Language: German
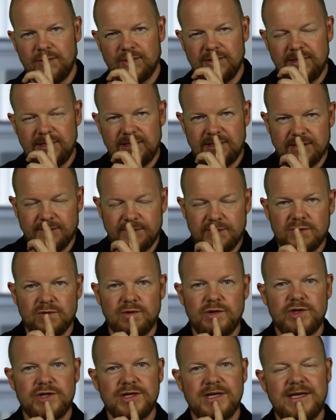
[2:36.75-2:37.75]
Börsendienst
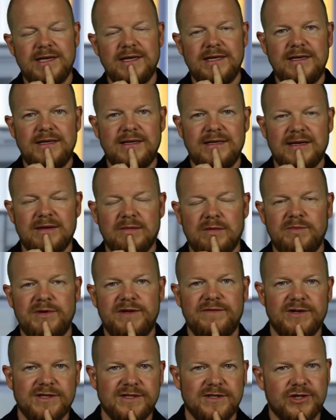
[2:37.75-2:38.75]
Optionsstrategien, der immer
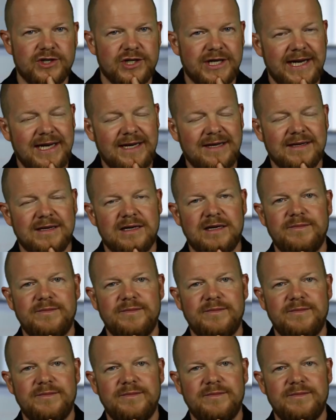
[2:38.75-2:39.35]
mittwochs erscheint,